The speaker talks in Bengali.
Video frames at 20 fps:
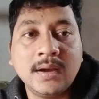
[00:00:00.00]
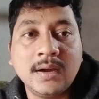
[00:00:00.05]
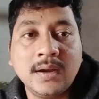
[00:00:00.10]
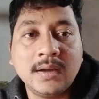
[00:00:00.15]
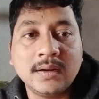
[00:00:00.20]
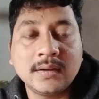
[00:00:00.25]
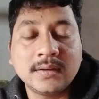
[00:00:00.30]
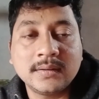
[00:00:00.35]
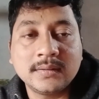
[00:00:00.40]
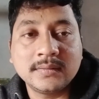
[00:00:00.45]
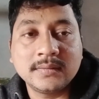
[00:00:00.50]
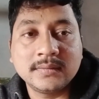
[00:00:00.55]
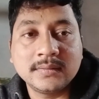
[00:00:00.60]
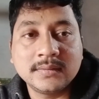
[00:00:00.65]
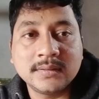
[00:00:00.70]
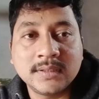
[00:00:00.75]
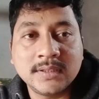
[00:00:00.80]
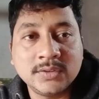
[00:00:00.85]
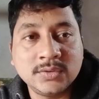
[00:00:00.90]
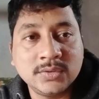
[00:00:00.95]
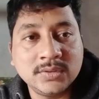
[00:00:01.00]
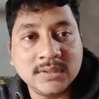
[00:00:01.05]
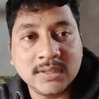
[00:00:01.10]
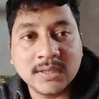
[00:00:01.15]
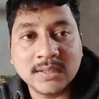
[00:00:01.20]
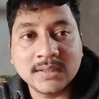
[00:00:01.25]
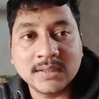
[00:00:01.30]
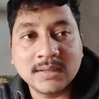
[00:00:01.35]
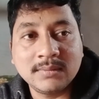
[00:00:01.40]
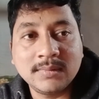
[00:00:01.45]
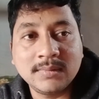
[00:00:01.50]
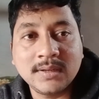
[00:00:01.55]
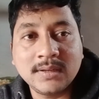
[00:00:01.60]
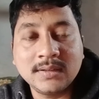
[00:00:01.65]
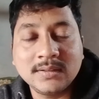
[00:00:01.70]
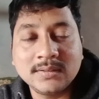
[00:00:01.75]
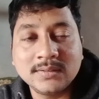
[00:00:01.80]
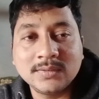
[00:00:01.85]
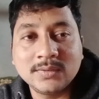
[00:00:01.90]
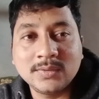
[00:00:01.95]
আর কিছুই জানতাম না
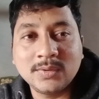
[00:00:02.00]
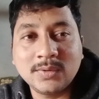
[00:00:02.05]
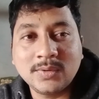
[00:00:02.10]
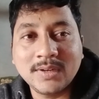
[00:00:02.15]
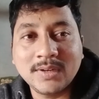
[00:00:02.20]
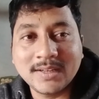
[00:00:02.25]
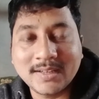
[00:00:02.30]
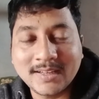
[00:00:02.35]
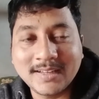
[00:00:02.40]
তো অনেক